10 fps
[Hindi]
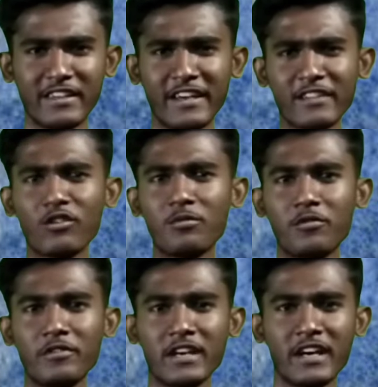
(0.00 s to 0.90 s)
ये दो
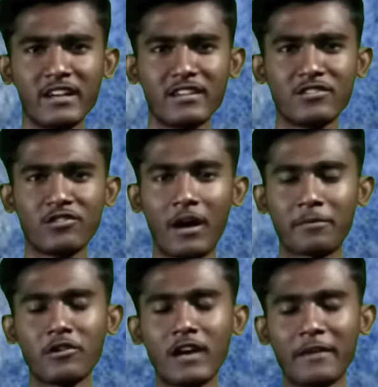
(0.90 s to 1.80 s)
मूवी है जो
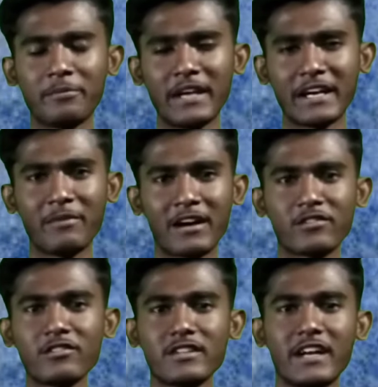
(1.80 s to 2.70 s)
आपको लाइफ में एक बार
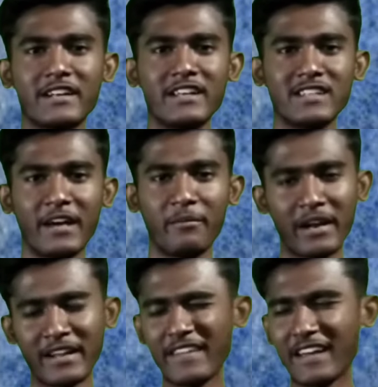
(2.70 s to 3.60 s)
तो देखनी चाहिए
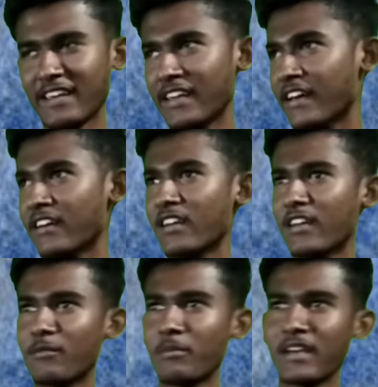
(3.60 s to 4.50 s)
मैंने देखी है
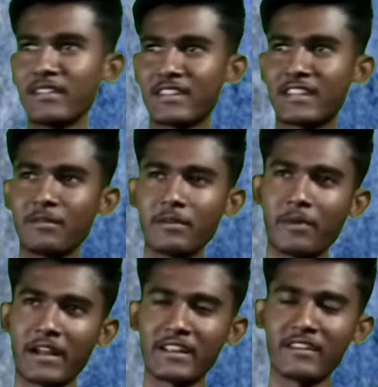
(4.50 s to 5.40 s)
मैं जितनी भी
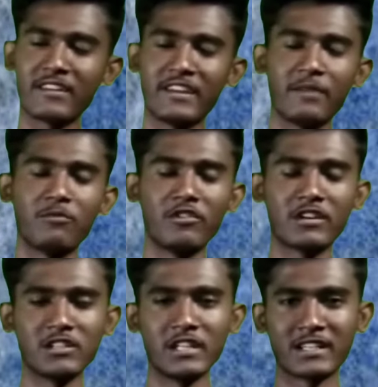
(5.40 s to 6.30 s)
बार ये ये
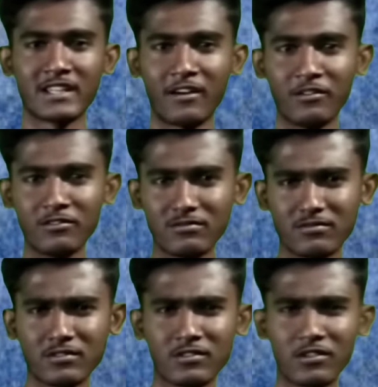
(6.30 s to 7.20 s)
मूवी को देखता हूँ
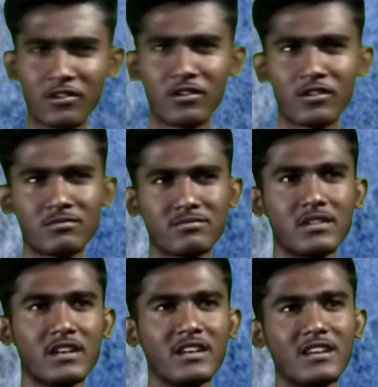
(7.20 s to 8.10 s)
तो
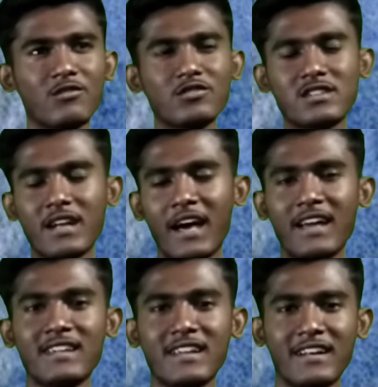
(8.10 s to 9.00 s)
कुछ नया
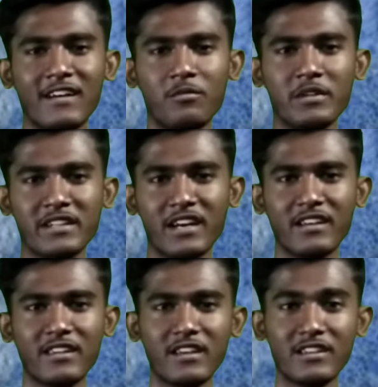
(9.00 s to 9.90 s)
ही सीखने को मिलता
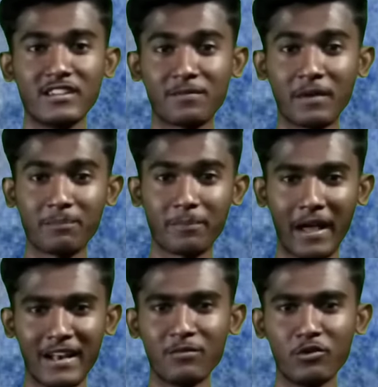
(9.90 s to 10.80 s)
है जिसमें
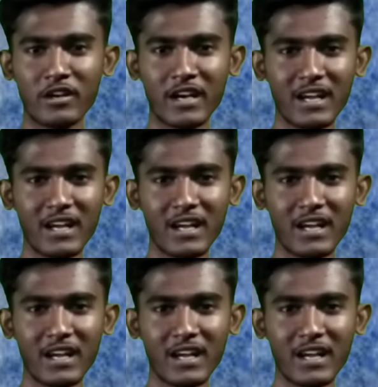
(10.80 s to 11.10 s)
पहली मूवी